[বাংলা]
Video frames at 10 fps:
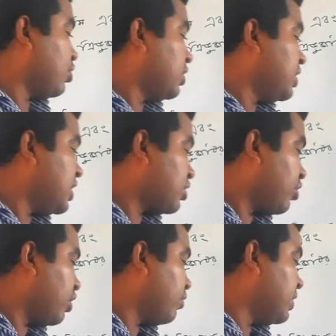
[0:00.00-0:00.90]
একশো ছত্রিশ
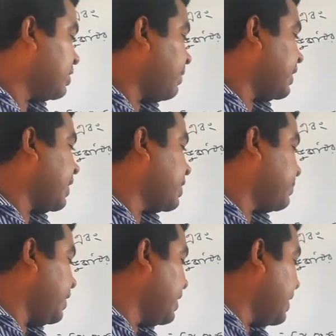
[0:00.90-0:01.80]
স্কোয়ার করলে যে মানটা
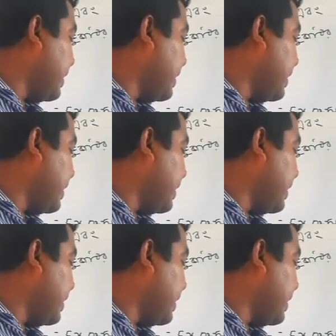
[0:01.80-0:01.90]
আসবে